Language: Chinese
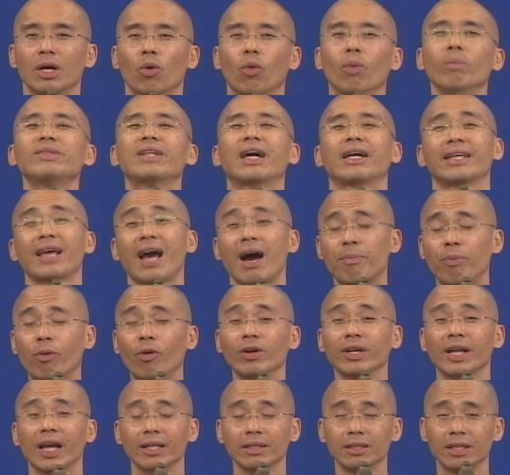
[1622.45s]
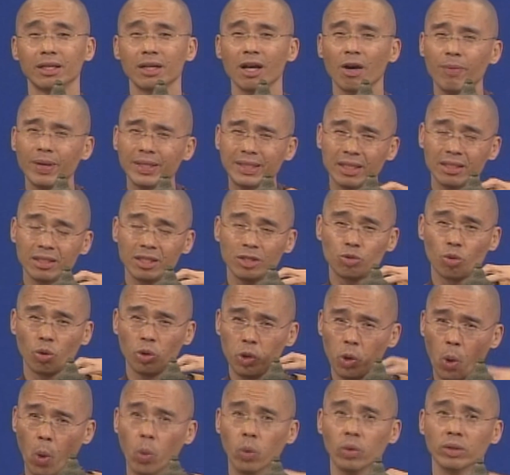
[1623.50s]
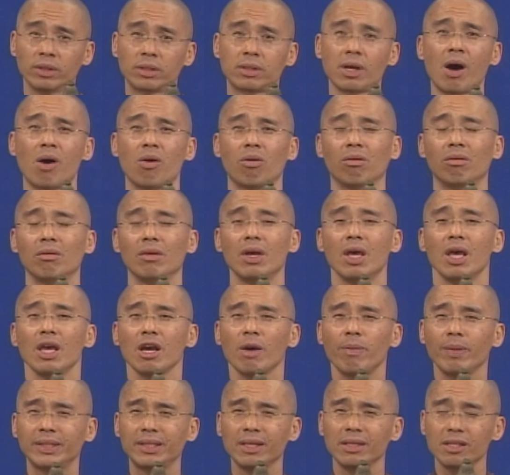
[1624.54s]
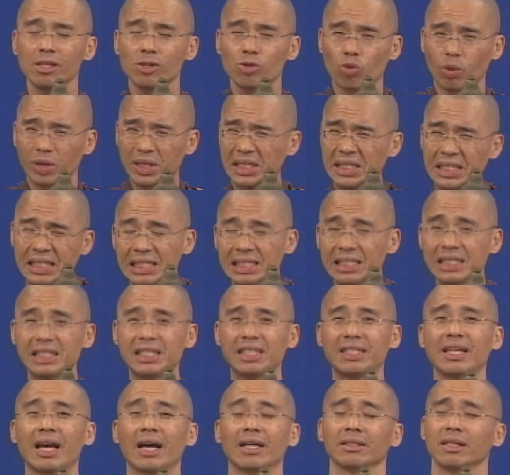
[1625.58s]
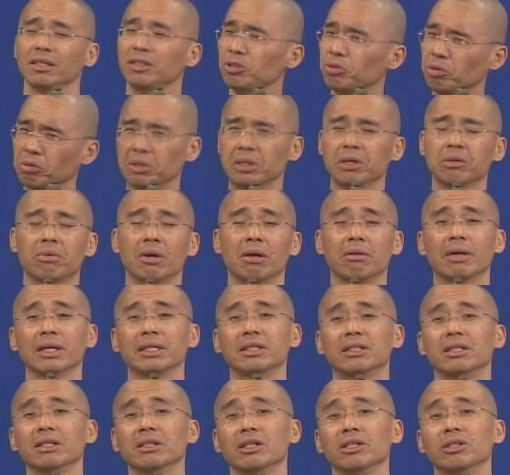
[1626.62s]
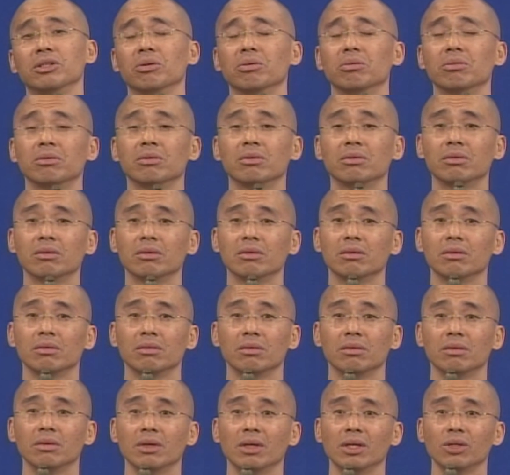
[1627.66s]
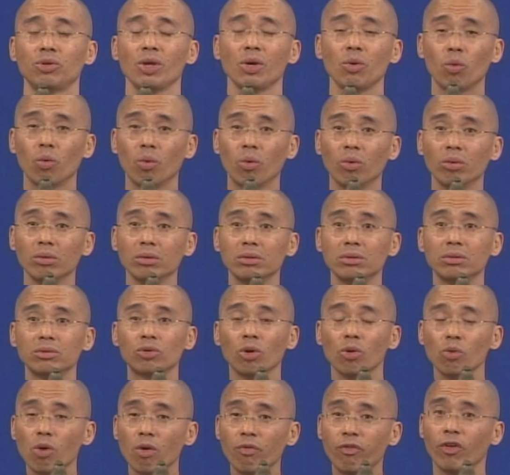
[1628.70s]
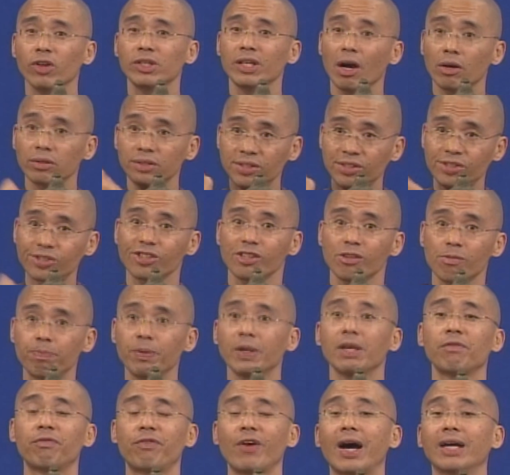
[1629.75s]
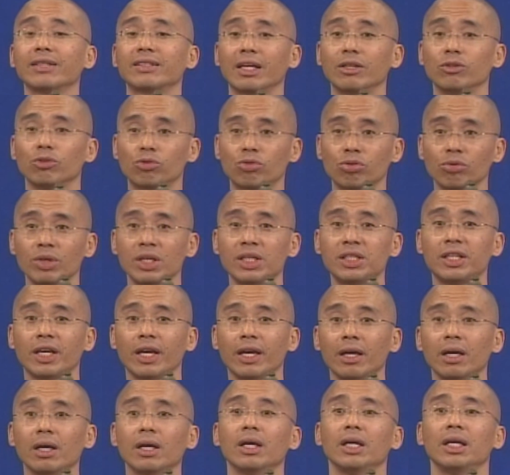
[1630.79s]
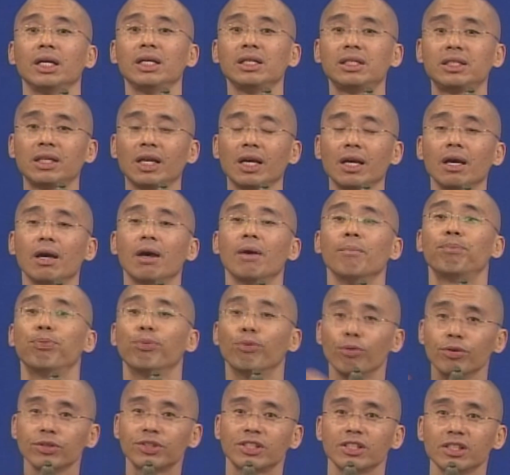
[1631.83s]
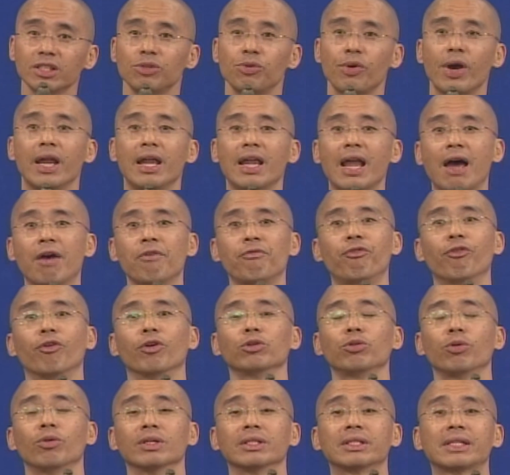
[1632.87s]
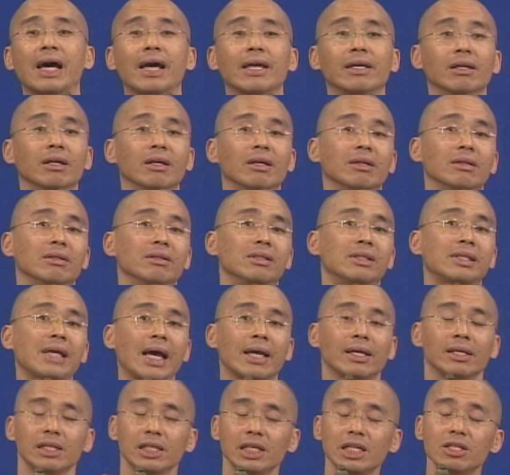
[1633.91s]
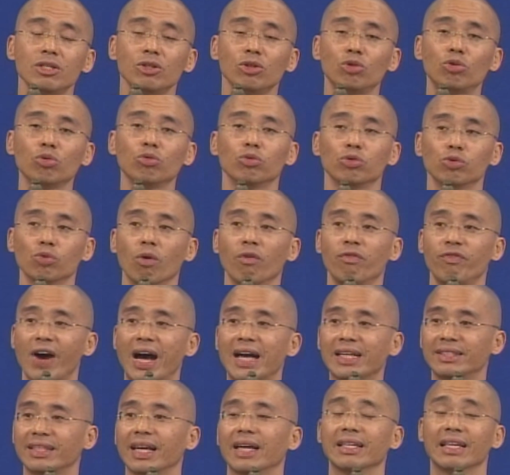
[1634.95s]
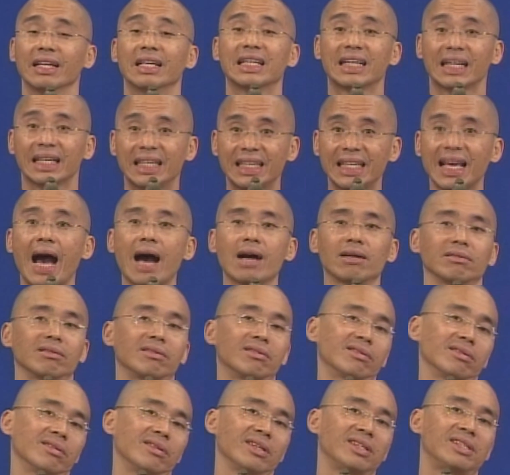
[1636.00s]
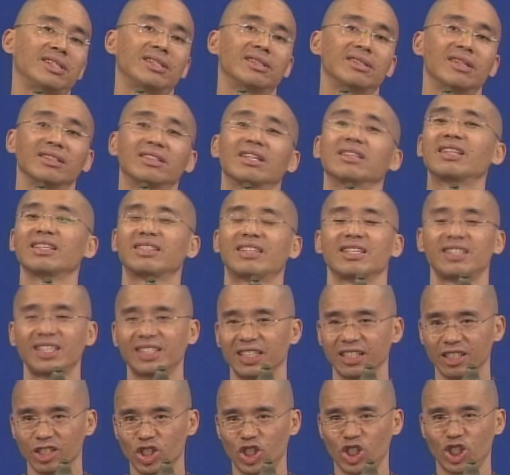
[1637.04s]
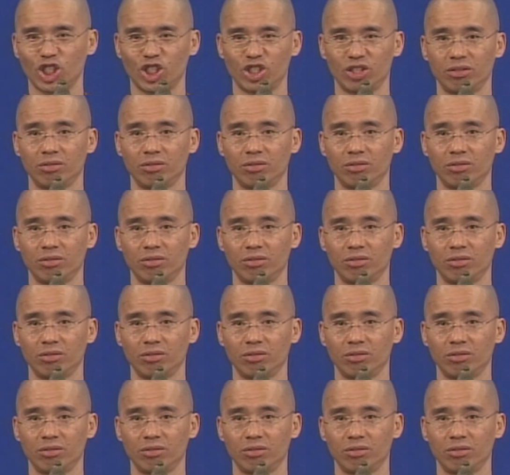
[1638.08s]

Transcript: 我们讲压迫难听，要被政治所笼罩，要被政治所影响的这种客观环境里头，所以。中国佛教势必发展出一些一些不是原来佛陀在在印度所发展的那个样子的的的的形式，